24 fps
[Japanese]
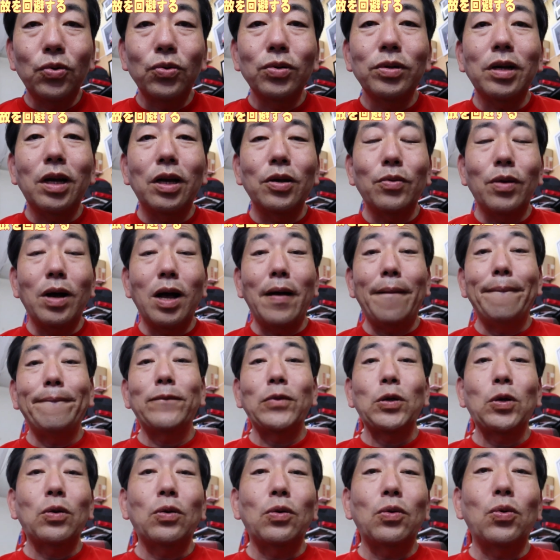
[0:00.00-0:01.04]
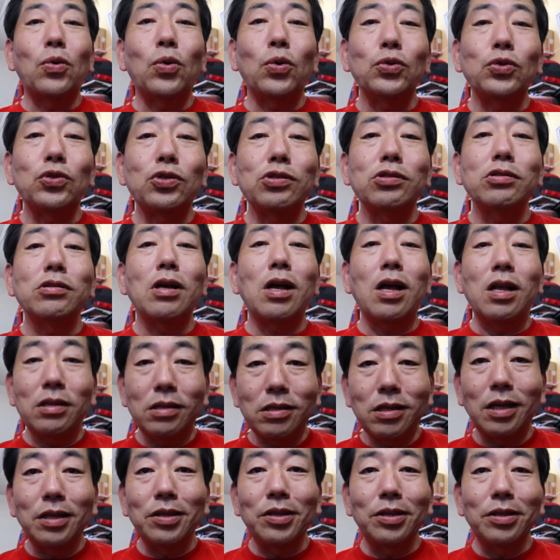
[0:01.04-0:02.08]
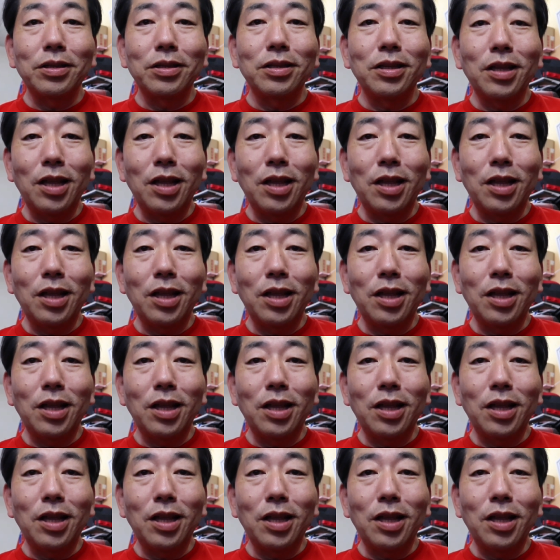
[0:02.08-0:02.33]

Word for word: 今回は交通安全、